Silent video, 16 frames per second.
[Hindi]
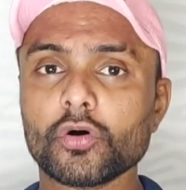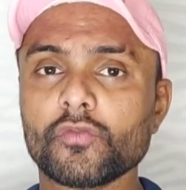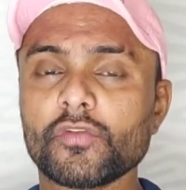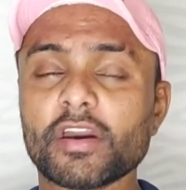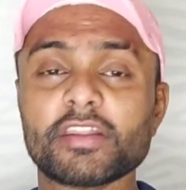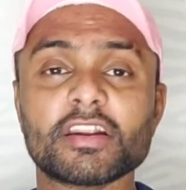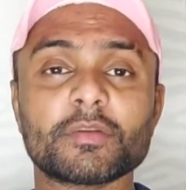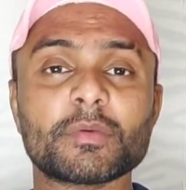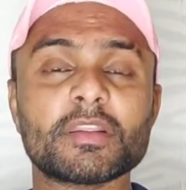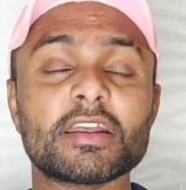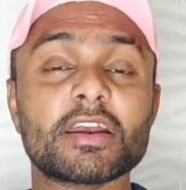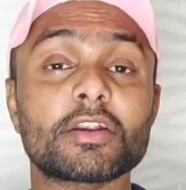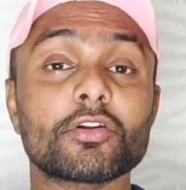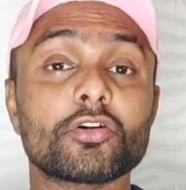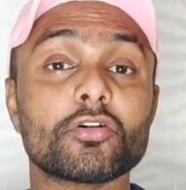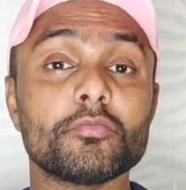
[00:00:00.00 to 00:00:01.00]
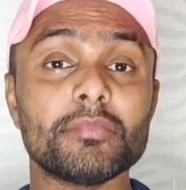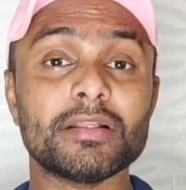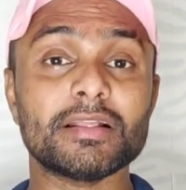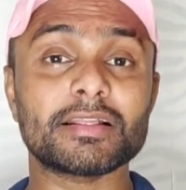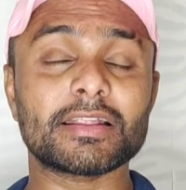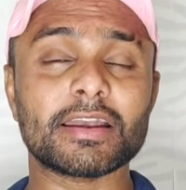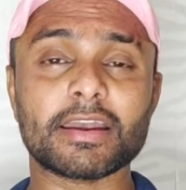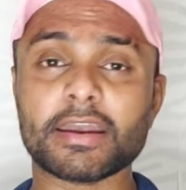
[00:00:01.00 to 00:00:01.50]
दो वेरियंट में देखने को
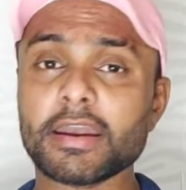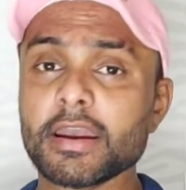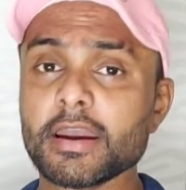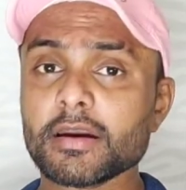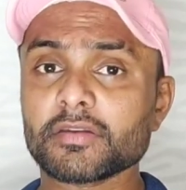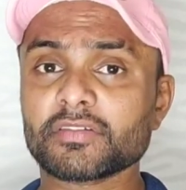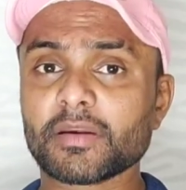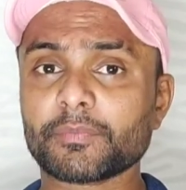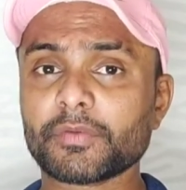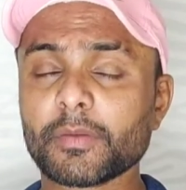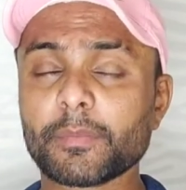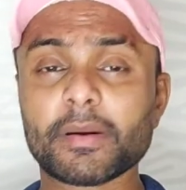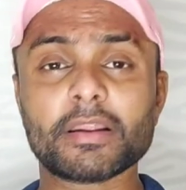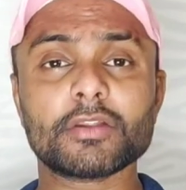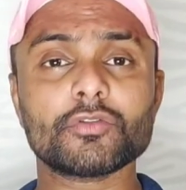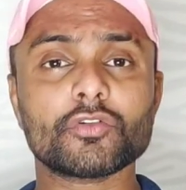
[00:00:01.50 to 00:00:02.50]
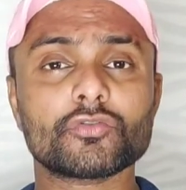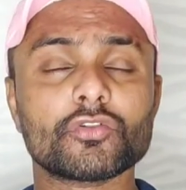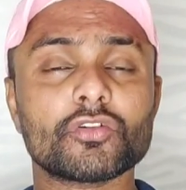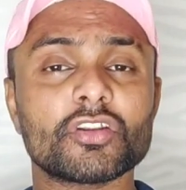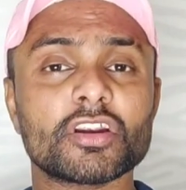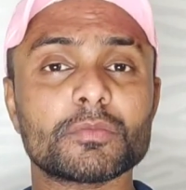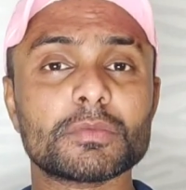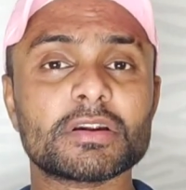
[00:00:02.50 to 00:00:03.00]
मिलते हैं सबसे पहले
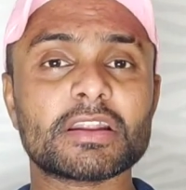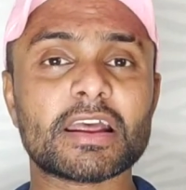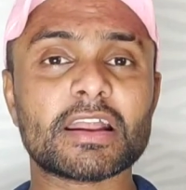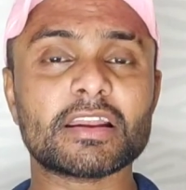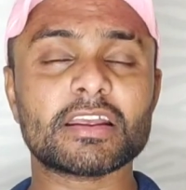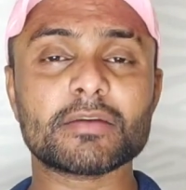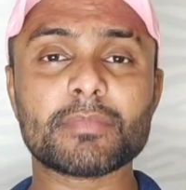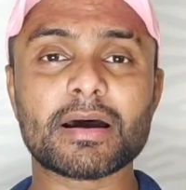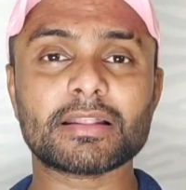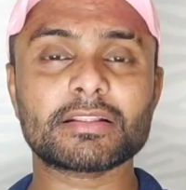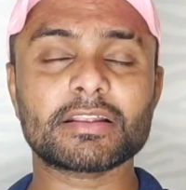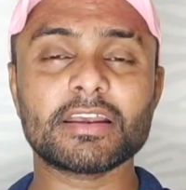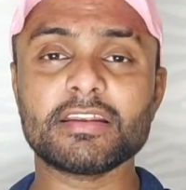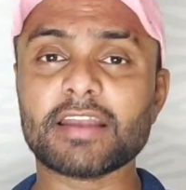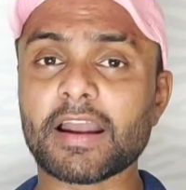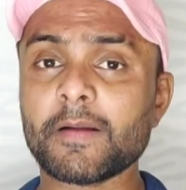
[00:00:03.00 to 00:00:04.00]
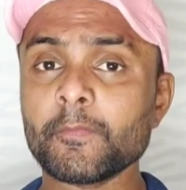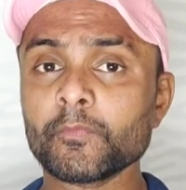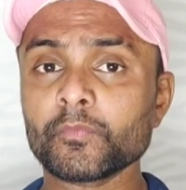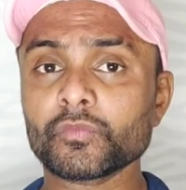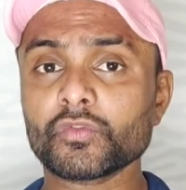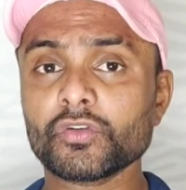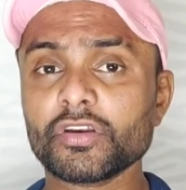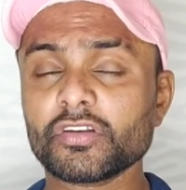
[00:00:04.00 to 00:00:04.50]
दोस्तों रेडमी टेन की बात की जाए
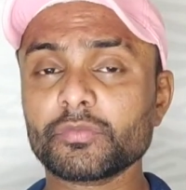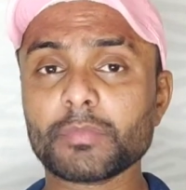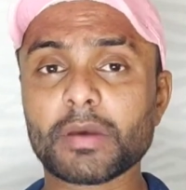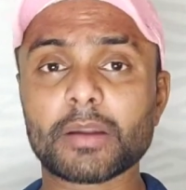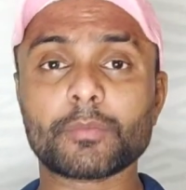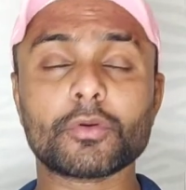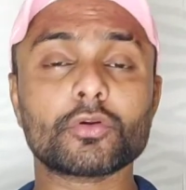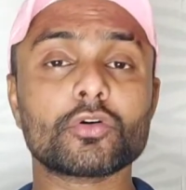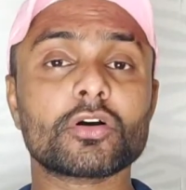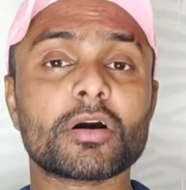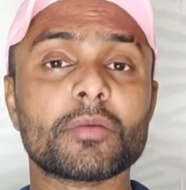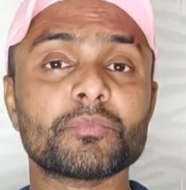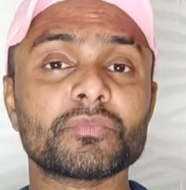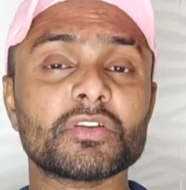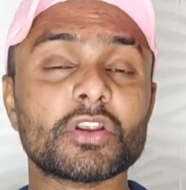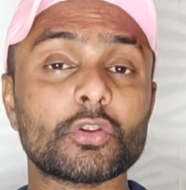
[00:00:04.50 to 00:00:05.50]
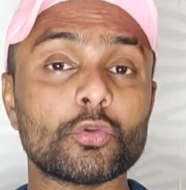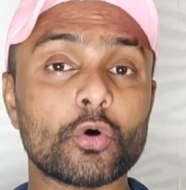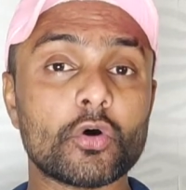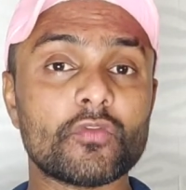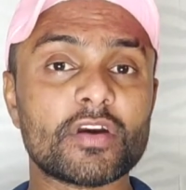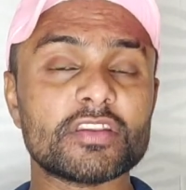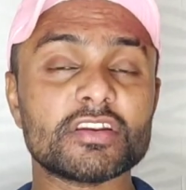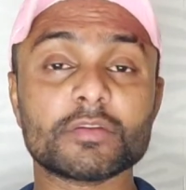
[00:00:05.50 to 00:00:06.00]
तो इस स्मार्टफोन को कंपनी ने
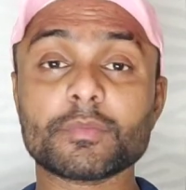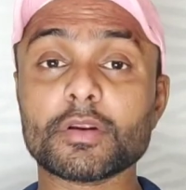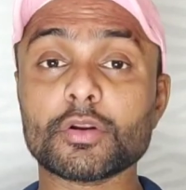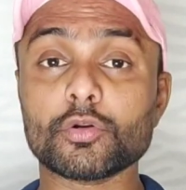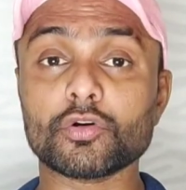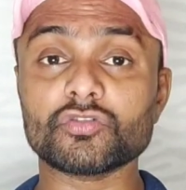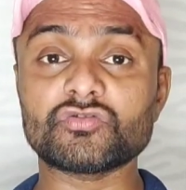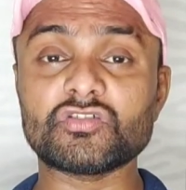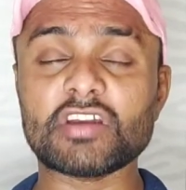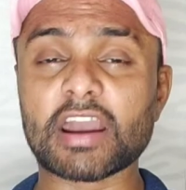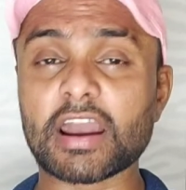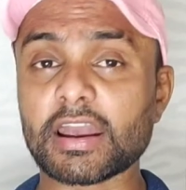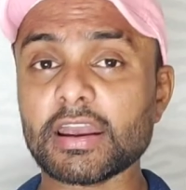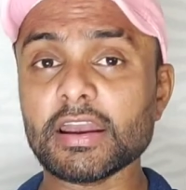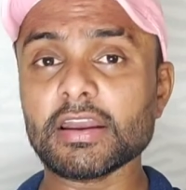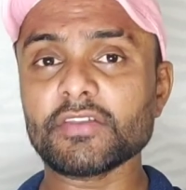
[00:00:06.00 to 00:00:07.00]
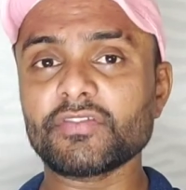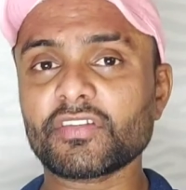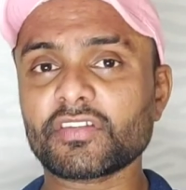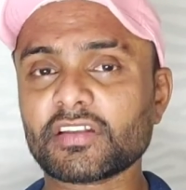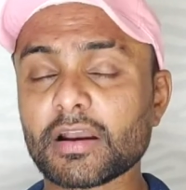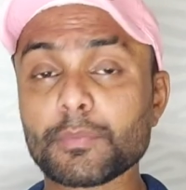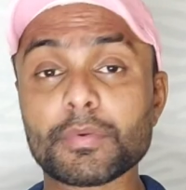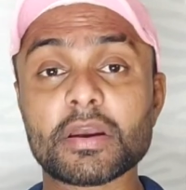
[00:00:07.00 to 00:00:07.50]
दो वेरिएंट में लॉन्च किया है
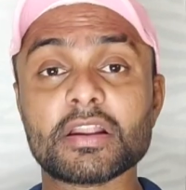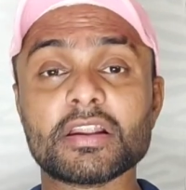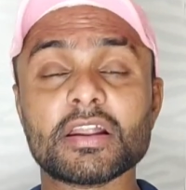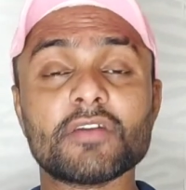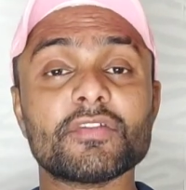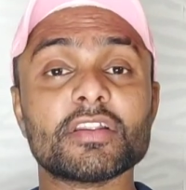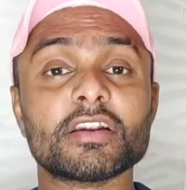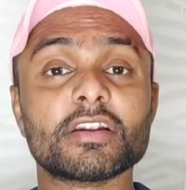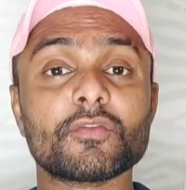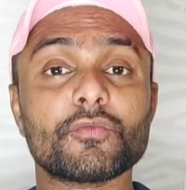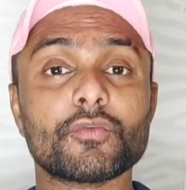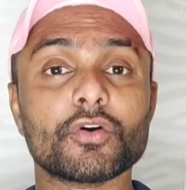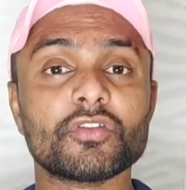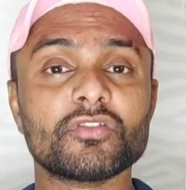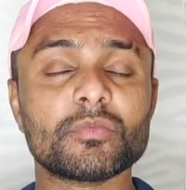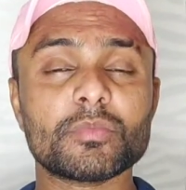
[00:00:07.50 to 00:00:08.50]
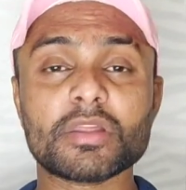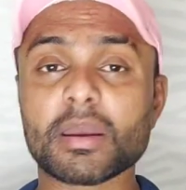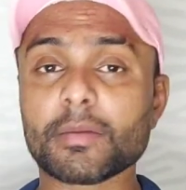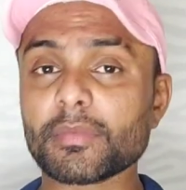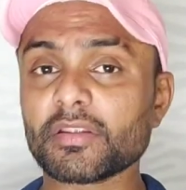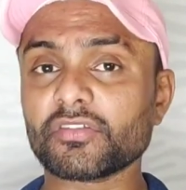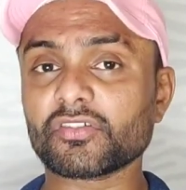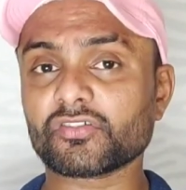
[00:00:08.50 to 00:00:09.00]
जिसका पहला वेरिएंट है फोर जीबी
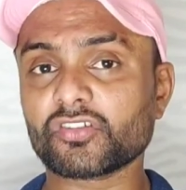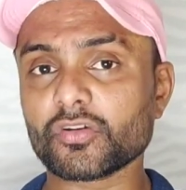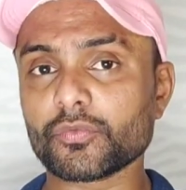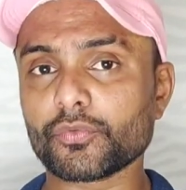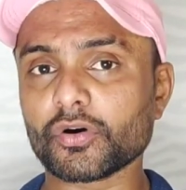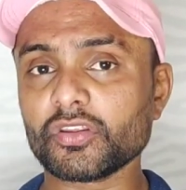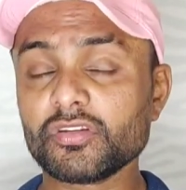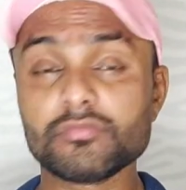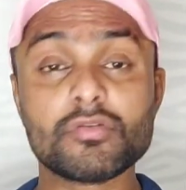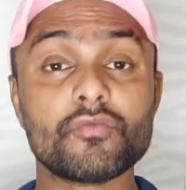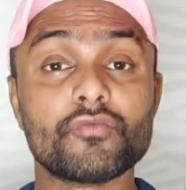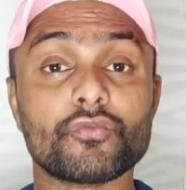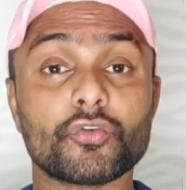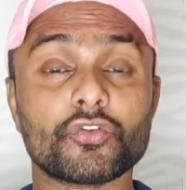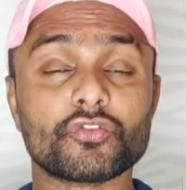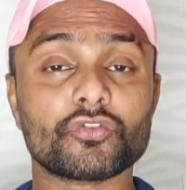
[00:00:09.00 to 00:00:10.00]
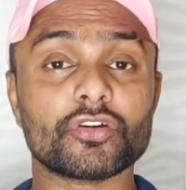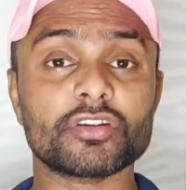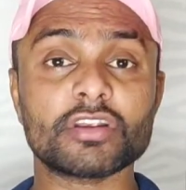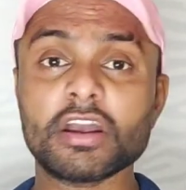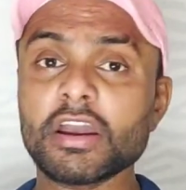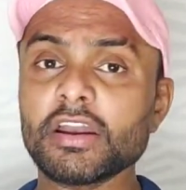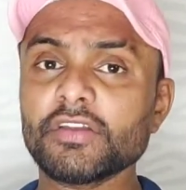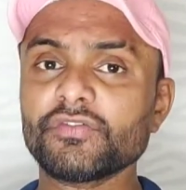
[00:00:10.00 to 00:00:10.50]
रैम एंड सिक्सटी फोर जीबी फोर
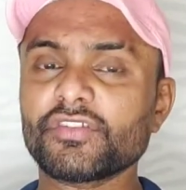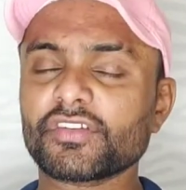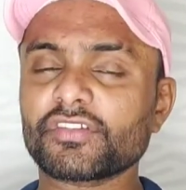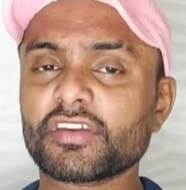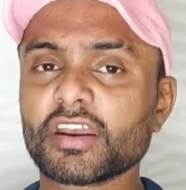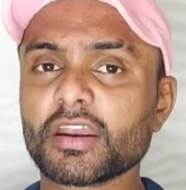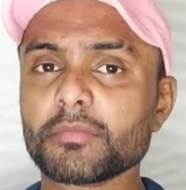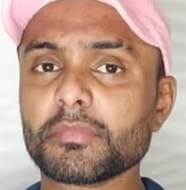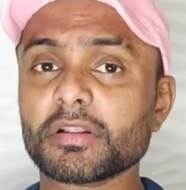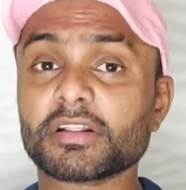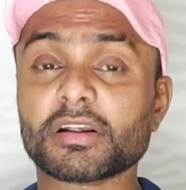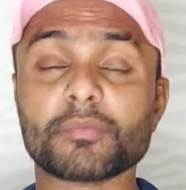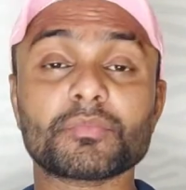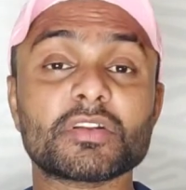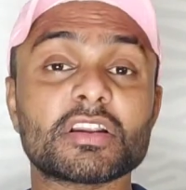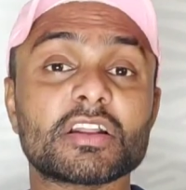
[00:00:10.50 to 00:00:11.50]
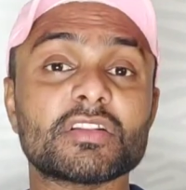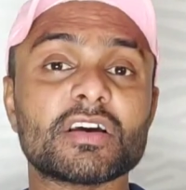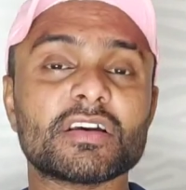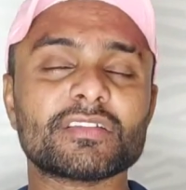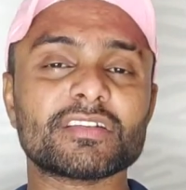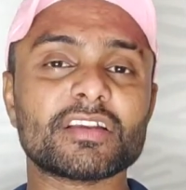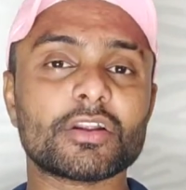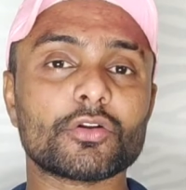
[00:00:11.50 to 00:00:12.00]
स्टोरेज जिसकी कीमत कंपनी ने
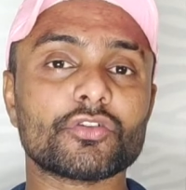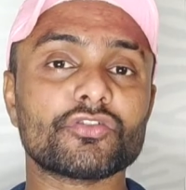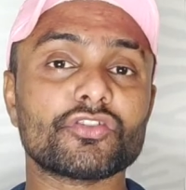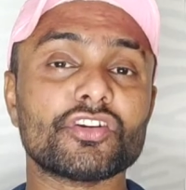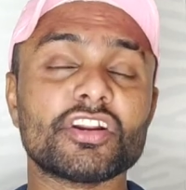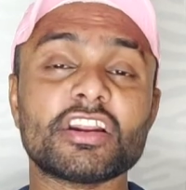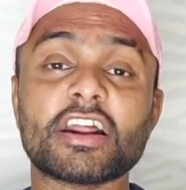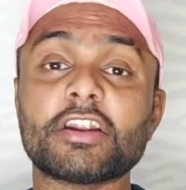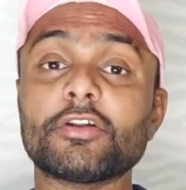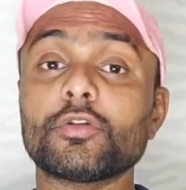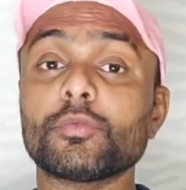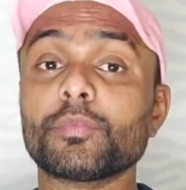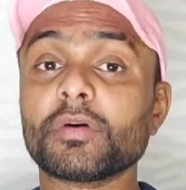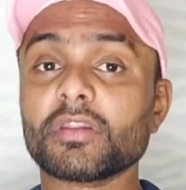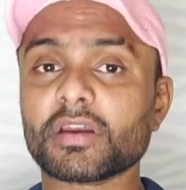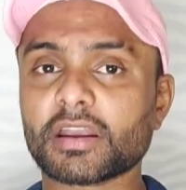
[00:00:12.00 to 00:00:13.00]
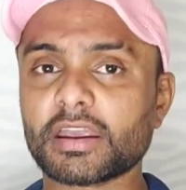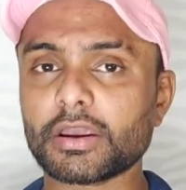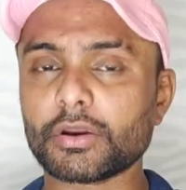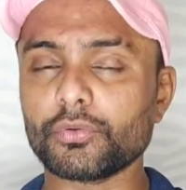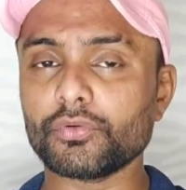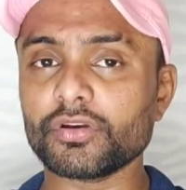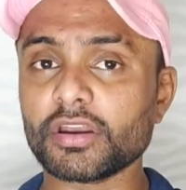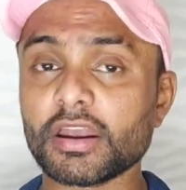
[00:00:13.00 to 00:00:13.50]
दस हजार नौ सौ निन्यानवे रुपए रखी
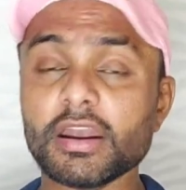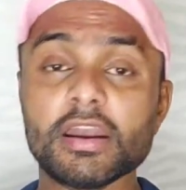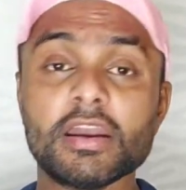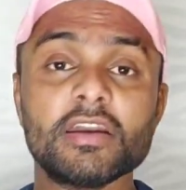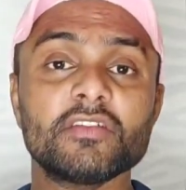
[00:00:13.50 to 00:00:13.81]
हुई है